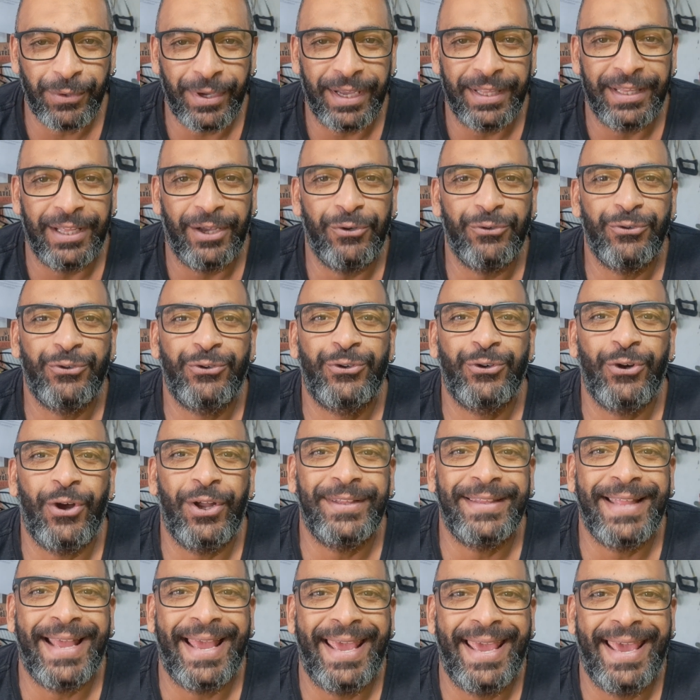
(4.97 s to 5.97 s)
canal
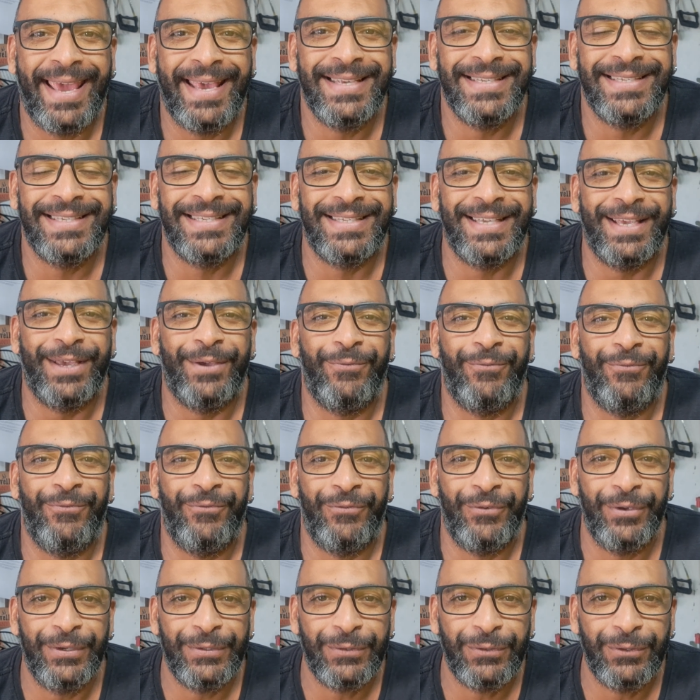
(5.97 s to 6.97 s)
JR
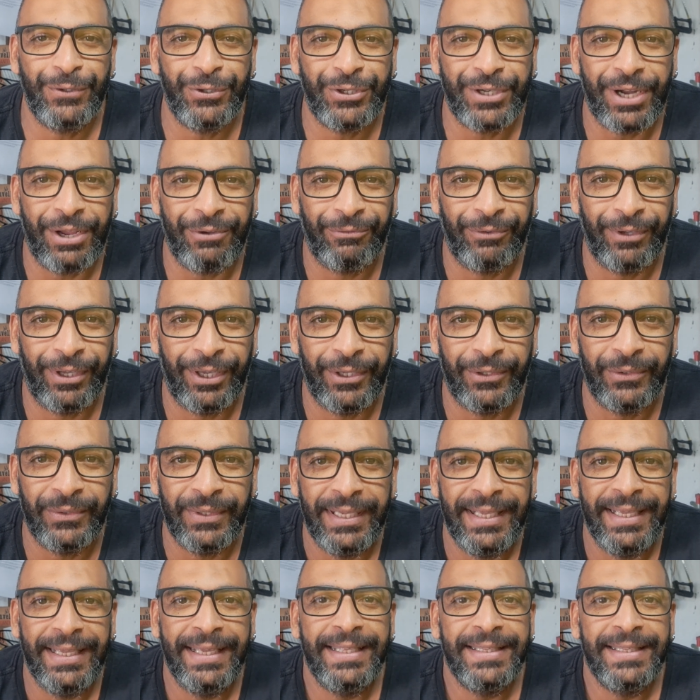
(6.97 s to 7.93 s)
Serviços de Chaveiro,